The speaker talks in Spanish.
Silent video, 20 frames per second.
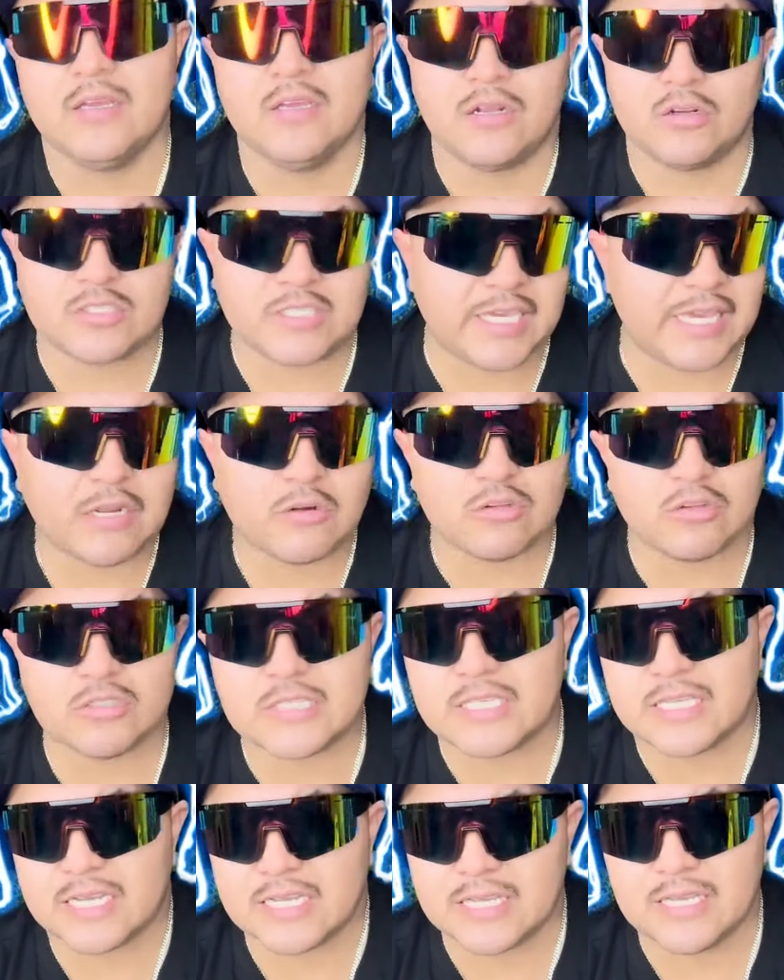Los que ya
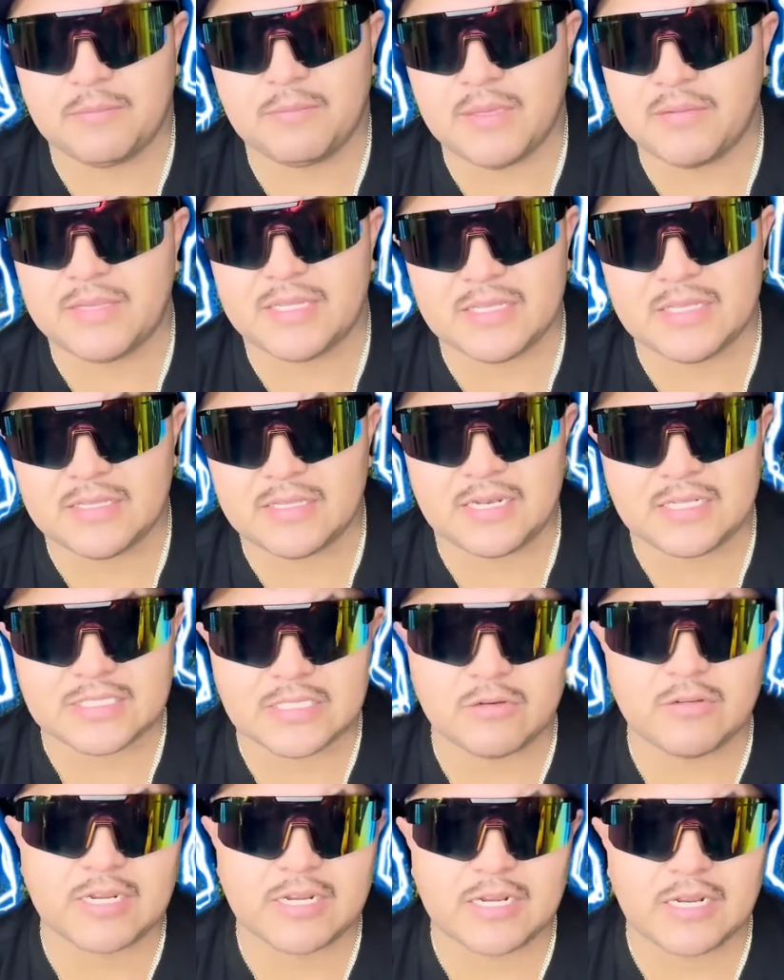conocen aquí, viven en el
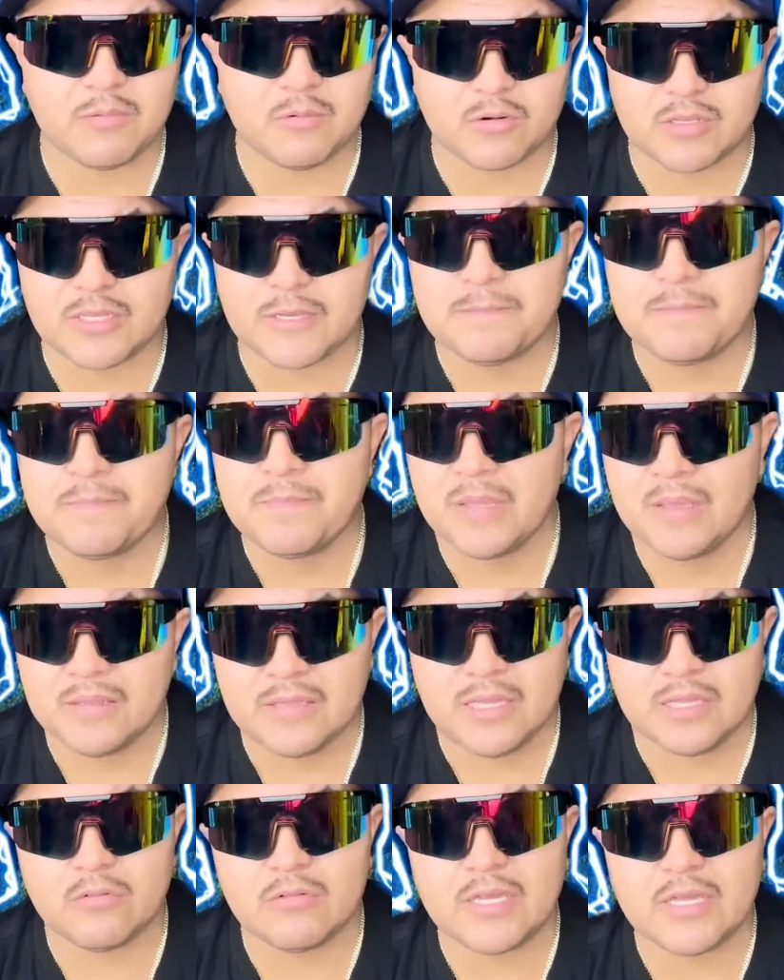estado de California,
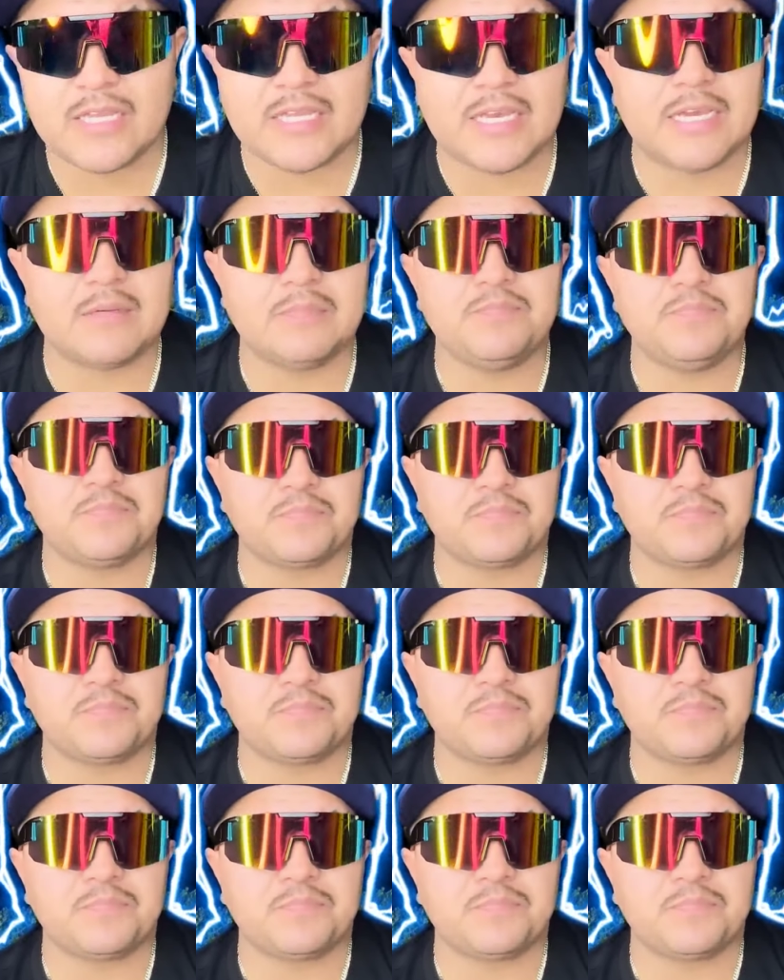tienen una idea